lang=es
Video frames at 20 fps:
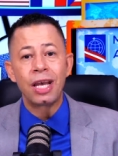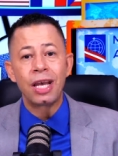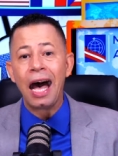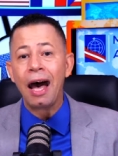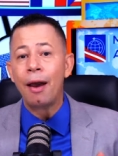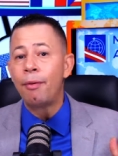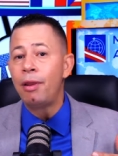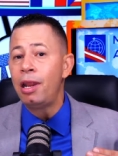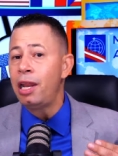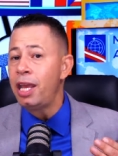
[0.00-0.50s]

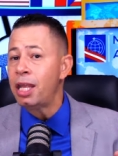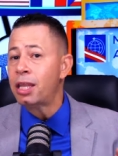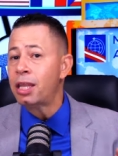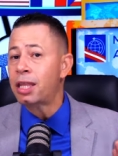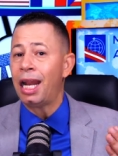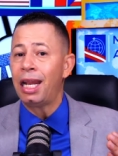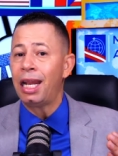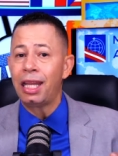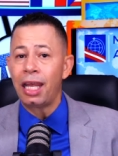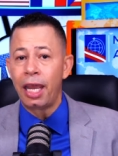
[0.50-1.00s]
habiliten
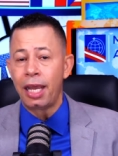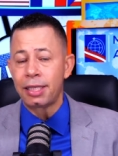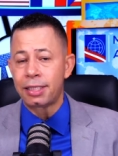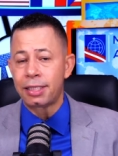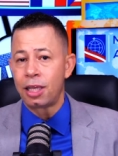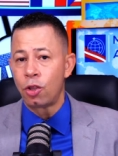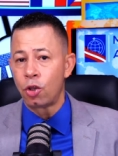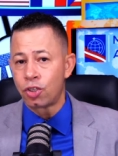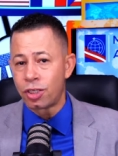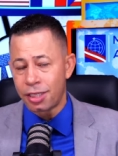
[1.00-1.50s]
el
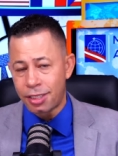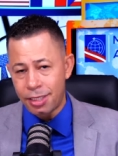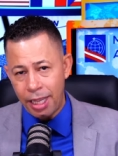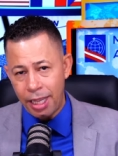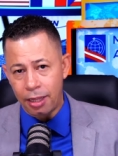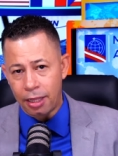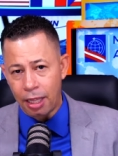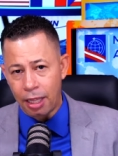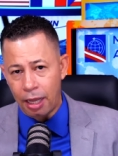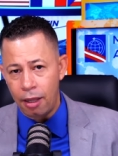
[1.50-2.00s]
DS
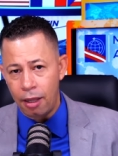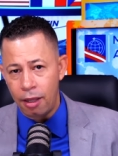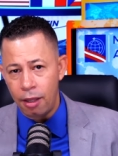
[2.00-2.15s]
260,